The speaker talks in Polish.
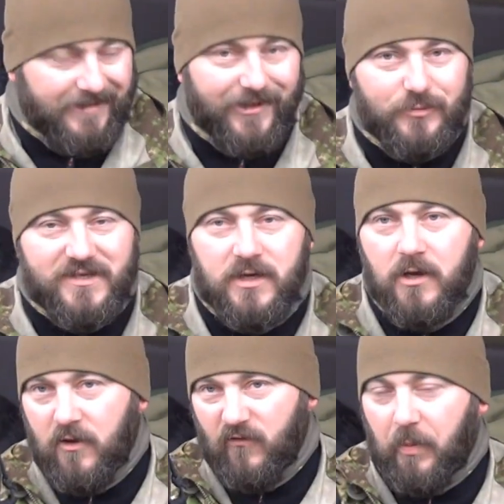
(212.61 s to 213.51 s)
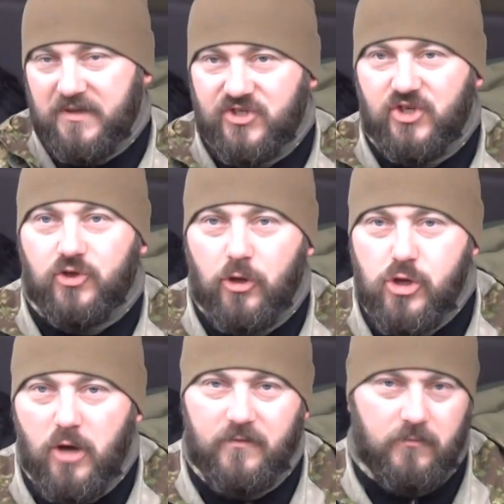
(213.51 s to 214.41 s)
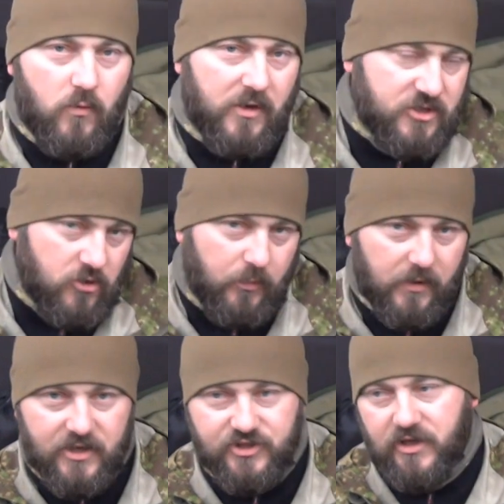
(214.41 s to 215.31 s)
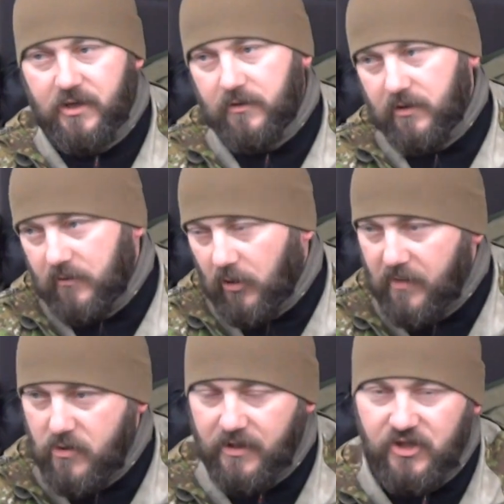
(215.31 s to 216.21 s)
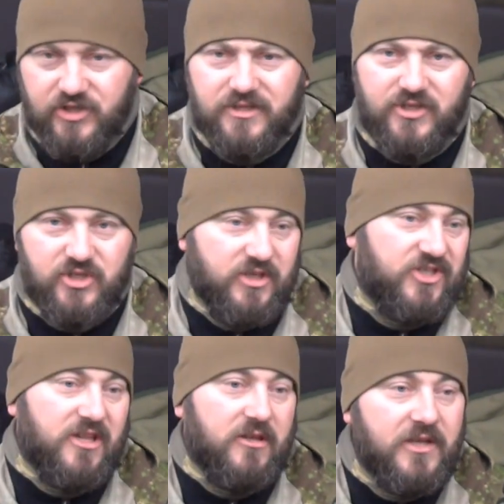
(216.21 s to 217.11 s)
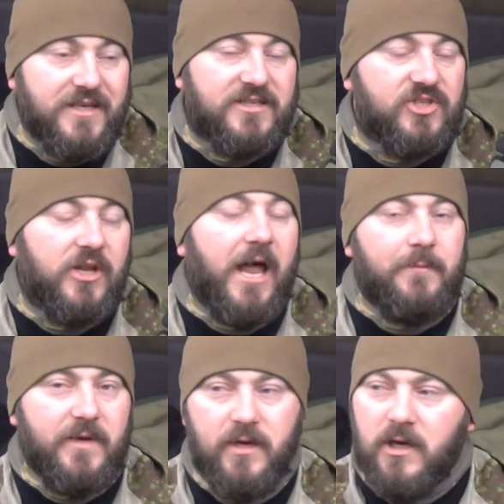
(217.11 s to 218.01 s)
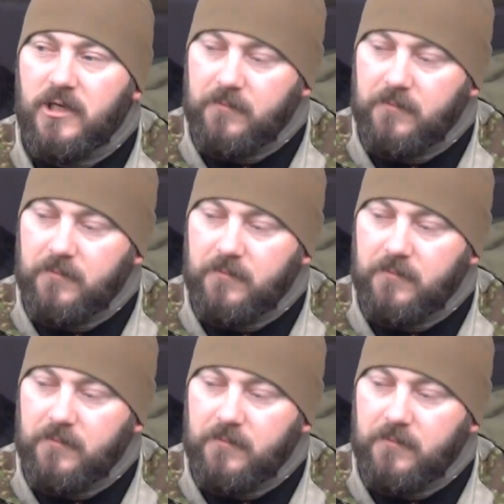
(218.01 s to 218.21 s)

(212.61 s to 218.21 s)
Natomiast w procesie szkoleniowym, łażeniu po lesie, e, robieniu jakichś innych rzeczy, gdzie nie strzelamy,